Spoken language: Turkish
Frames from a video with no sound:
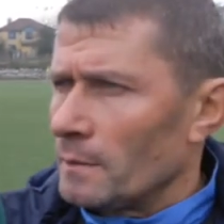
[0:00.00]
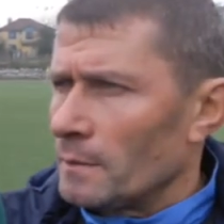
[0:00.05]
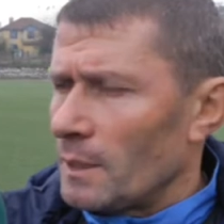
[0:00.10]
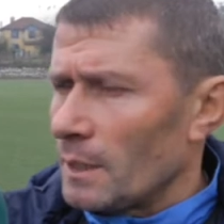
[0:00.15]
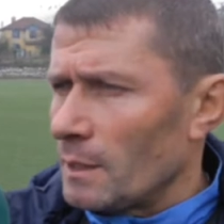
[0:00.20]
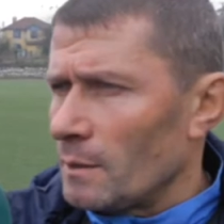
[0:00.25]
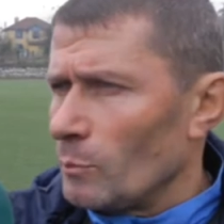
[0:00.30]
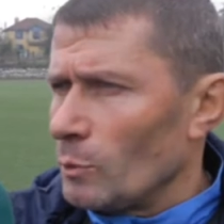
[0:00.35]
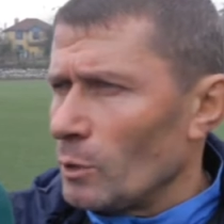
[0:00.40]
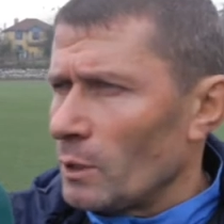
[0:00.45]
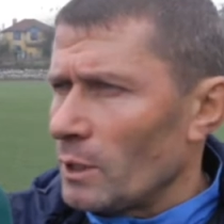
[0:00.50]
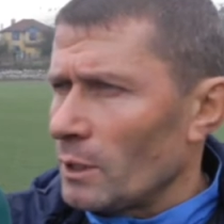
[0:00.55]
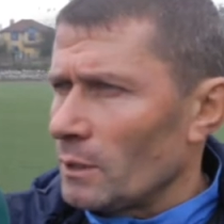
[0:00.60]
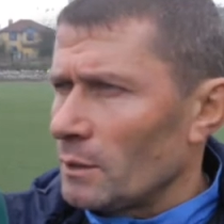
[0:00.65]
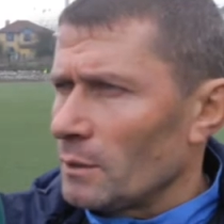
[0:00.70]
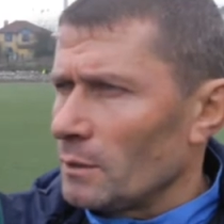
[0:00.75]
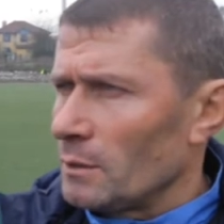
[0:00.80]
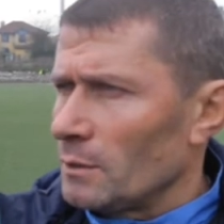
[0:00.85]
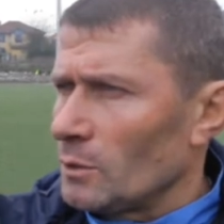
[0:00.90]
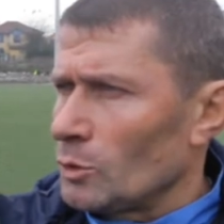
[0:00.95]
takım olarak
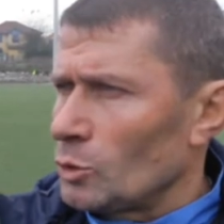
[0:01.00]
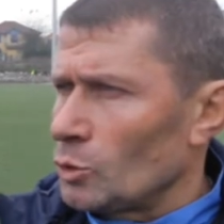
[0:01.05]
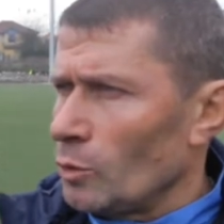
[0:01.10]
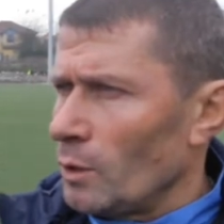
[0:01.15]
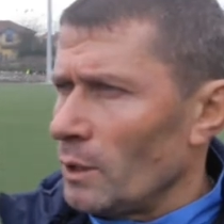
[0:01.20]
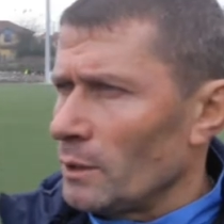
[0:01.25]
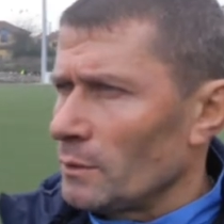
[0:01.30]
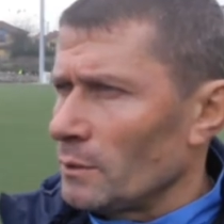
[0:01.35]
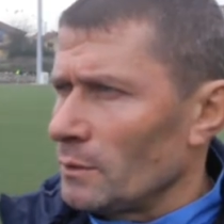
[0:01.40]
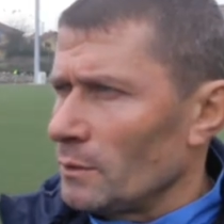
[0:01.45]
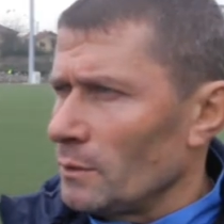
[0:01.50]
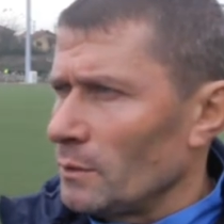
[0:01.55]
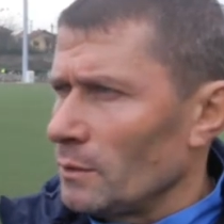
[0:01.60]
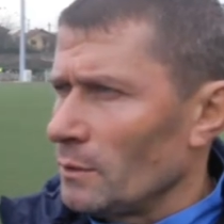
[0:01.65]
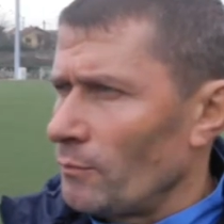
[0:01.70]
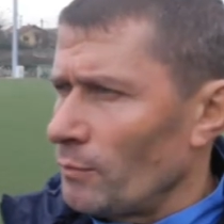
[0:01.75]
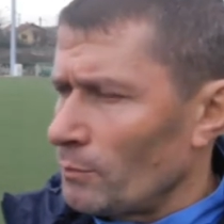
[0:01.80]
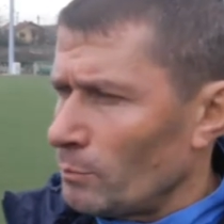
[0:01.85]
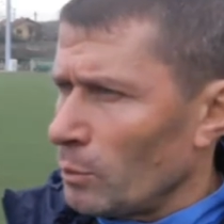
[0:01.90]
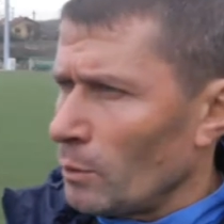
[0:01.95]
e, şu an
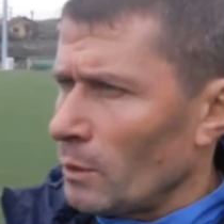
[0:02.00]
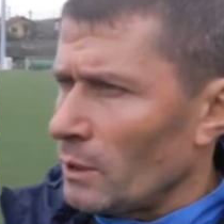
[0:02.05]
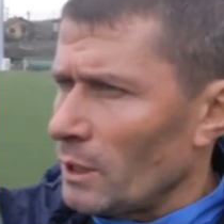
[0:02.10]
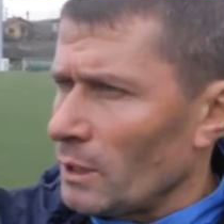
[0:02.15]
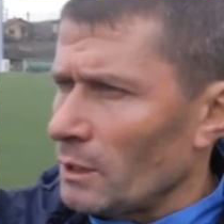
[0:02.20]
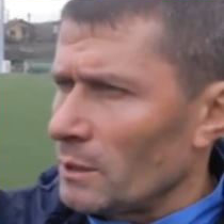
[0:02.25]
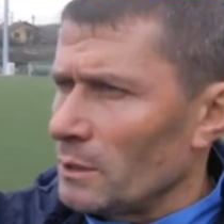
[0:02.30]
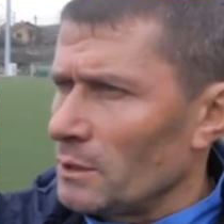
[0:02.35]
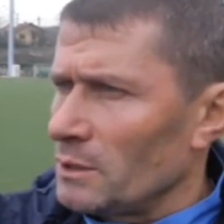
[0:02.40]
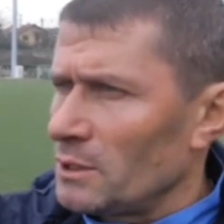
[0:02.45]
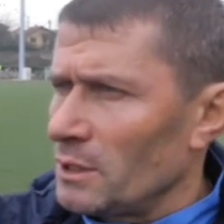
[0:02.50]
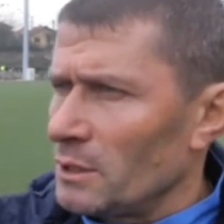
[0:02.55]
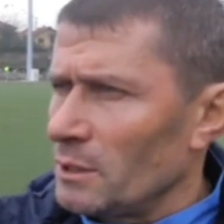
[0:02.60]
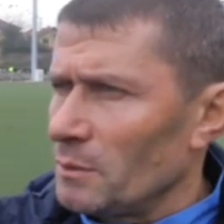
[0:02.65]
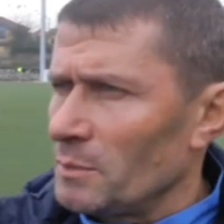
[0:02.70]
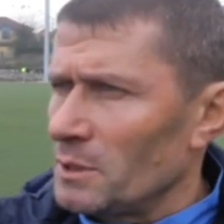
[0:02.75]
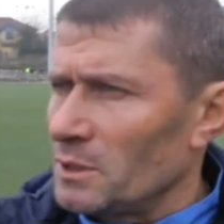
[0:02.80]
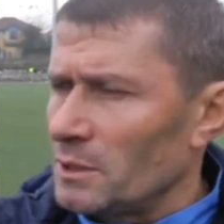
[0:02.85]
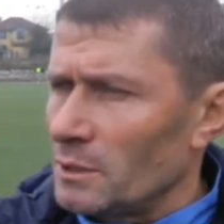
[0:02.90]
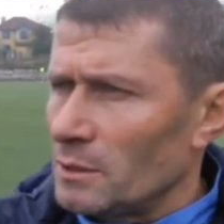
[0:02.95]
e, futbol olarak
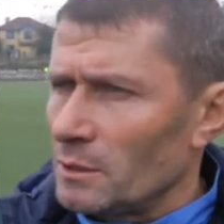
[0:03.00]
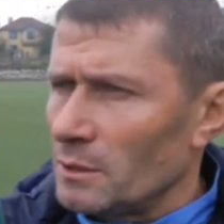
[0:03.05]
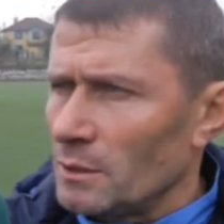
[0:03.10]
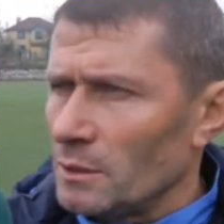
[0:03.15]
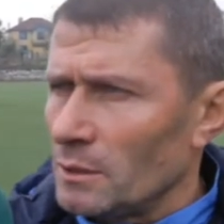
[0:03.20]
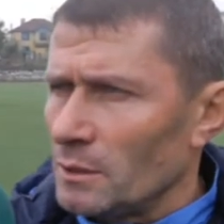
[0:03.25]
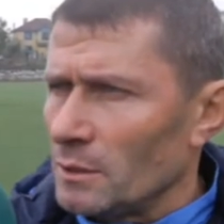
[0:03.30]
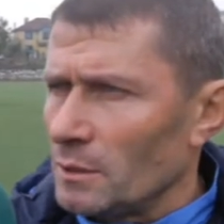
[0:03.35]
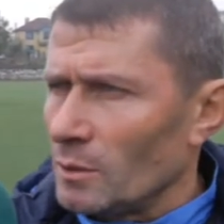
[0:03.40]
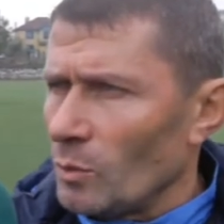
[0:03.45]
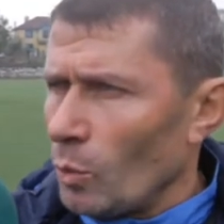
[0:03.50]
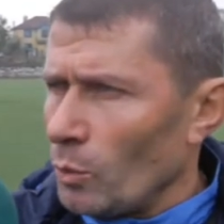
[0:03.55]
istediğimiz e,